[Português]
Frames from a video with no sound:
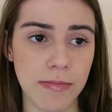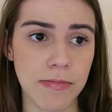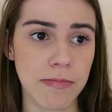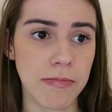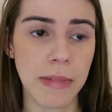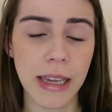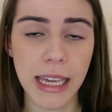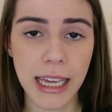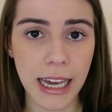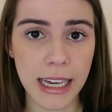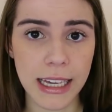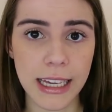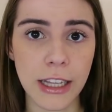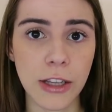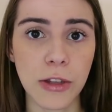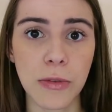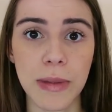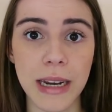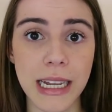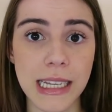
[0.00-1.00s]
minha aqui
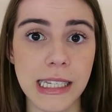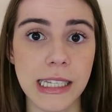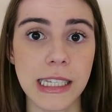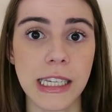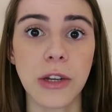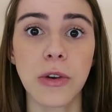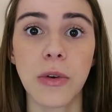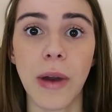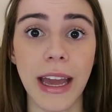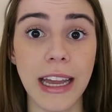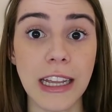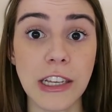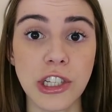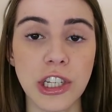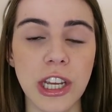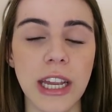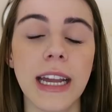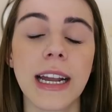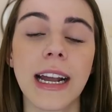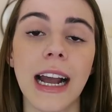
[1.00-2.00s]
do Brasil,
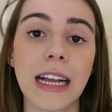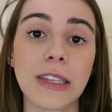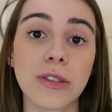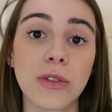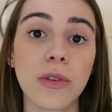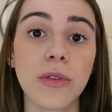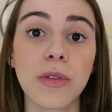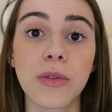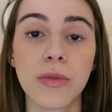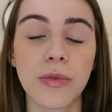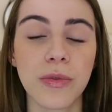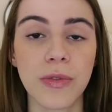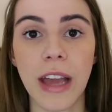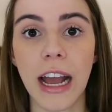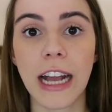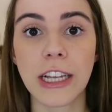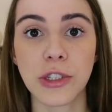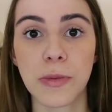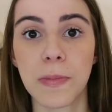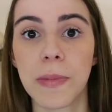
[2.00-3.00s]
RG, caso eu
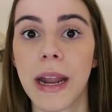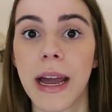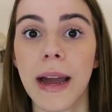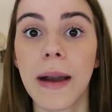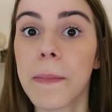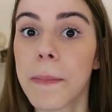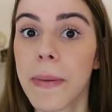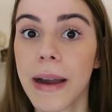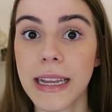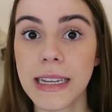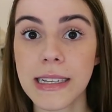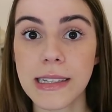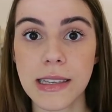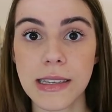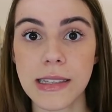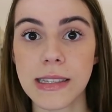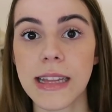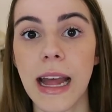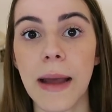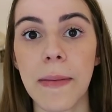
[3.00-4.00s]
viaje para
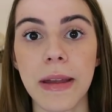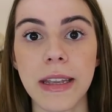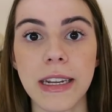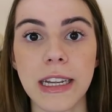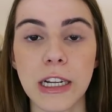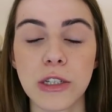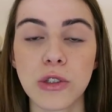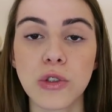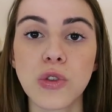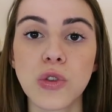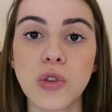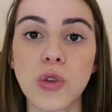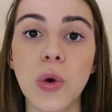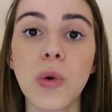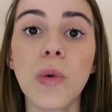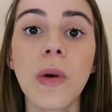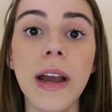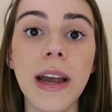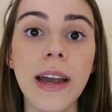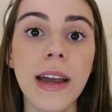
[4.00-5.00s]
países da América do
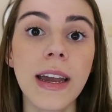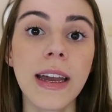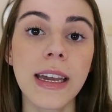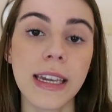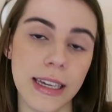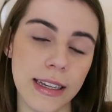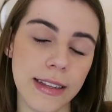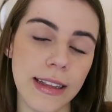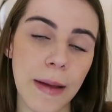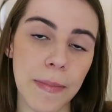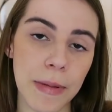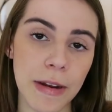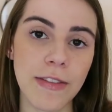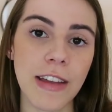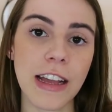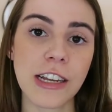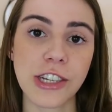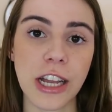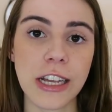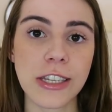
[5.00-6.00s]
Sul, que dá para
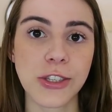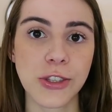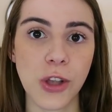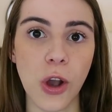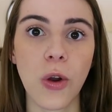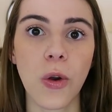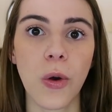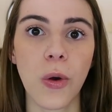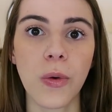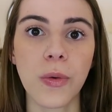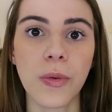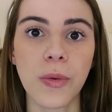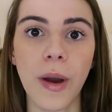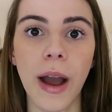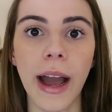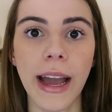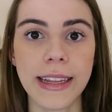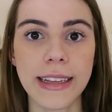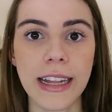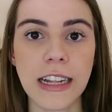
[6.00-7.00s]
viajar só com
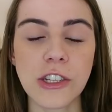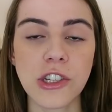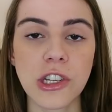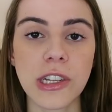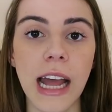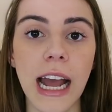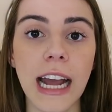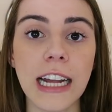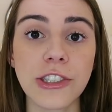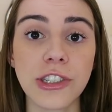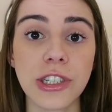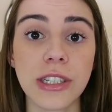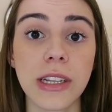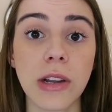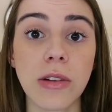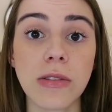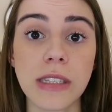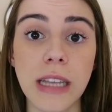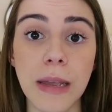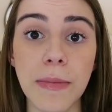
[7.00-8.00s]
a identidade,
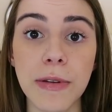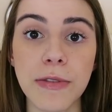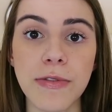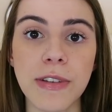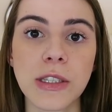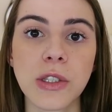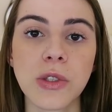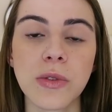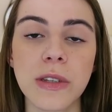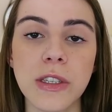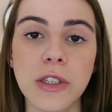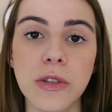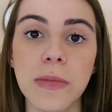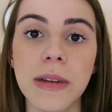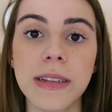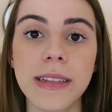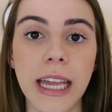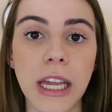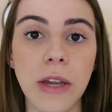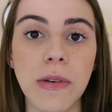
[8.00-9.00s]
então eu sempre faço isso,
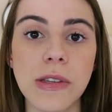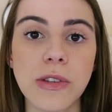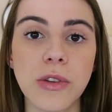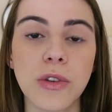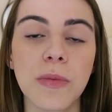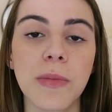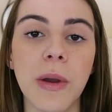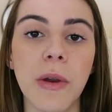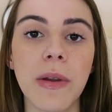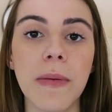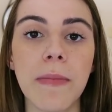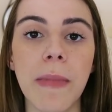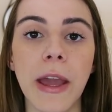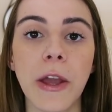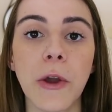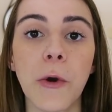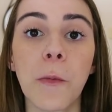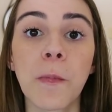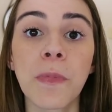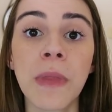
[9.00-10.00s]
mantenho isso no meu
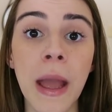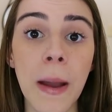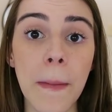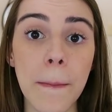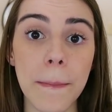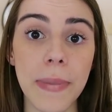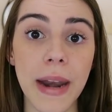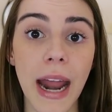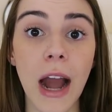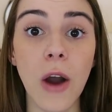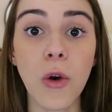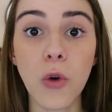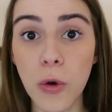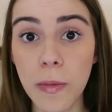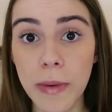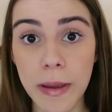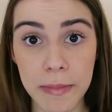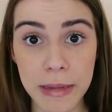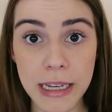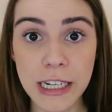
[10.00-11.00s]
e-mail para
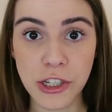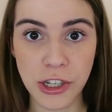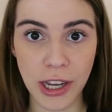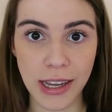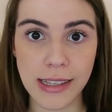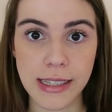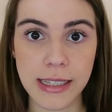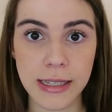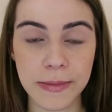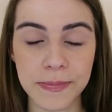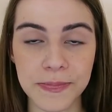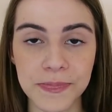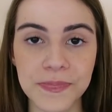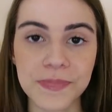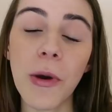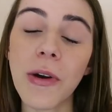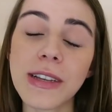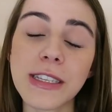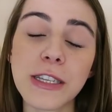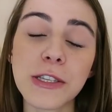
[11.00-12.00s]
alguma emergência.
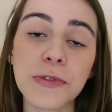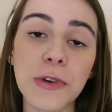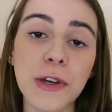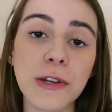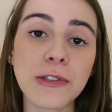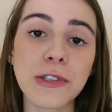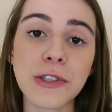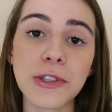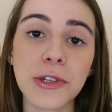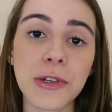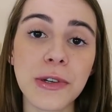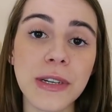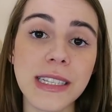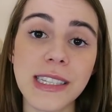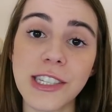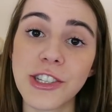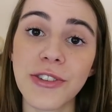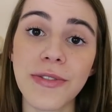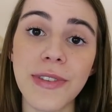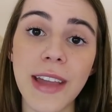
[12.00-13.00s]
Bom, esses foram os
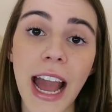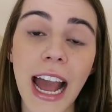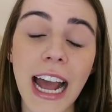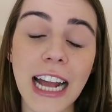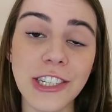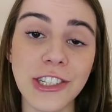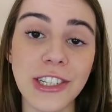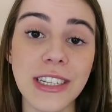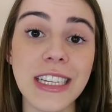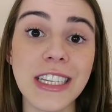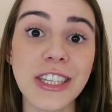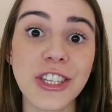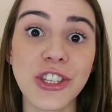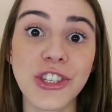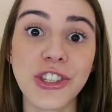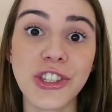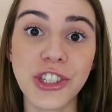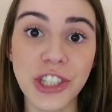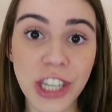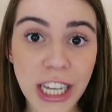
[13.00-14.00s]
truques de
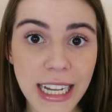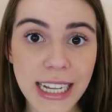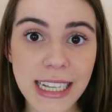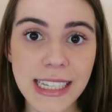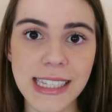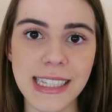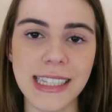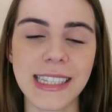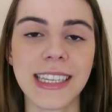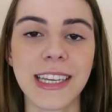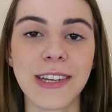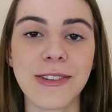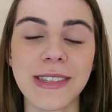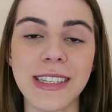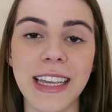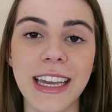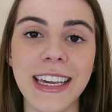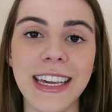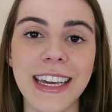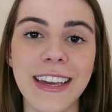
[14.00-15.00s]
viagens, dicas que eu
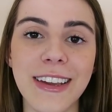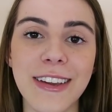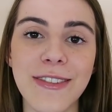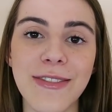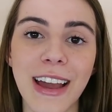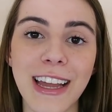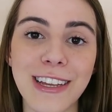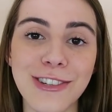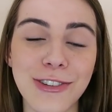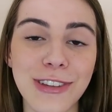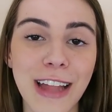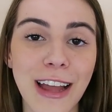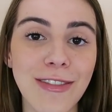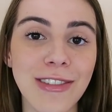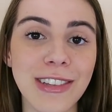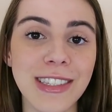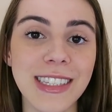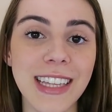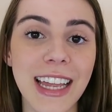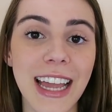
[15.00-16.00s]
sei que vai ajudar
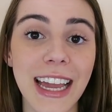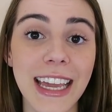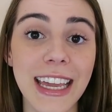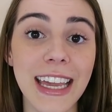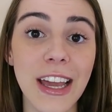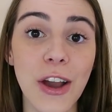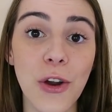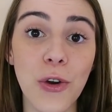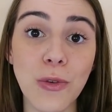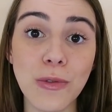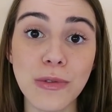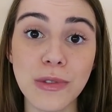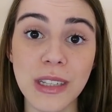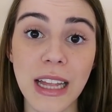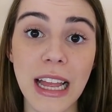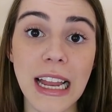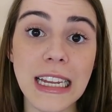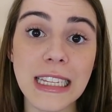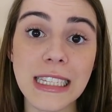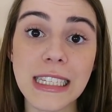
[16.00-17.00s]
você aí. Alguns
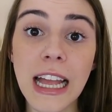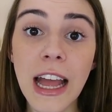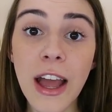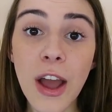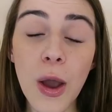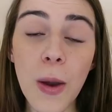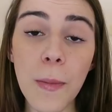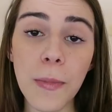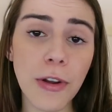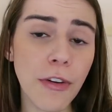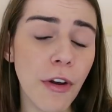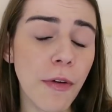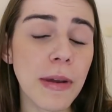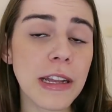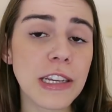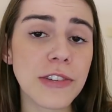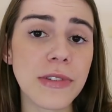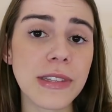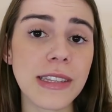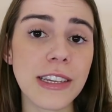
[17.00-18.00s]
deles
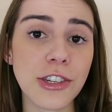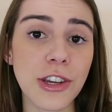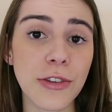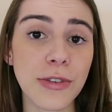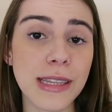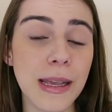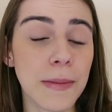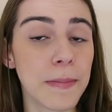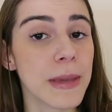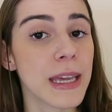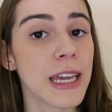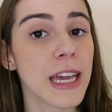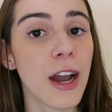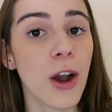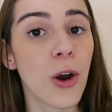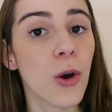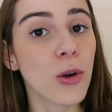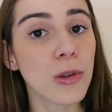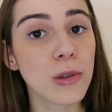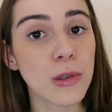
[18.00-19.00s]
provavelmente você já
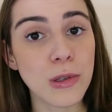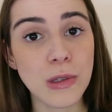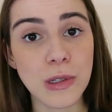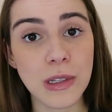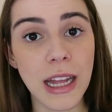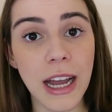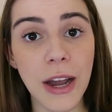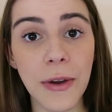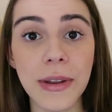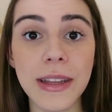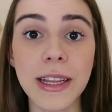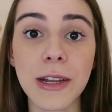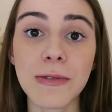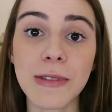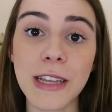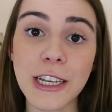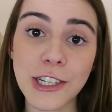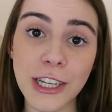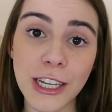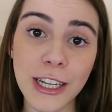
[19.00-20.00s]
sabia, outros não. Então
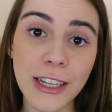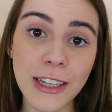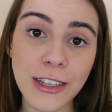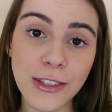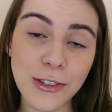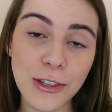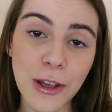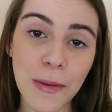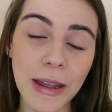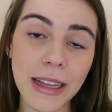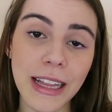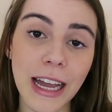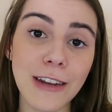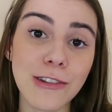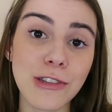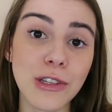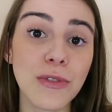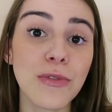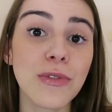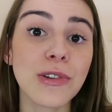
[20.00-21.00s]
deixa aqui nos
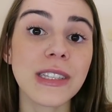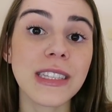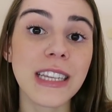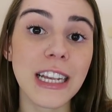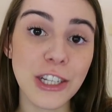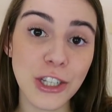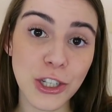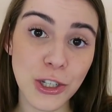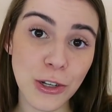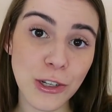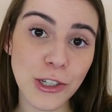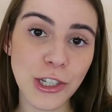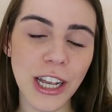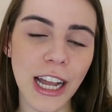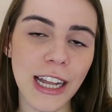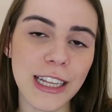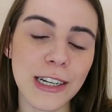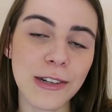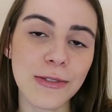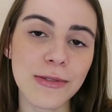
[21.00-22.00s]
comentários o que você achou de
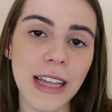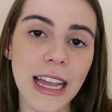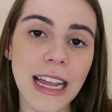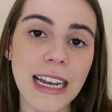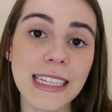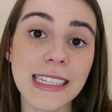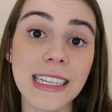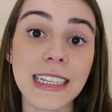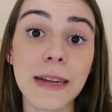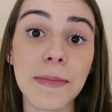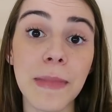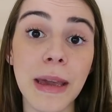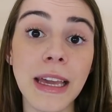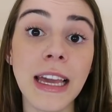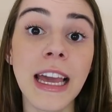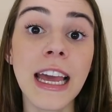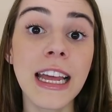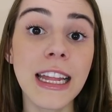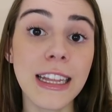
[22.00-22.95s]
cada um deles e também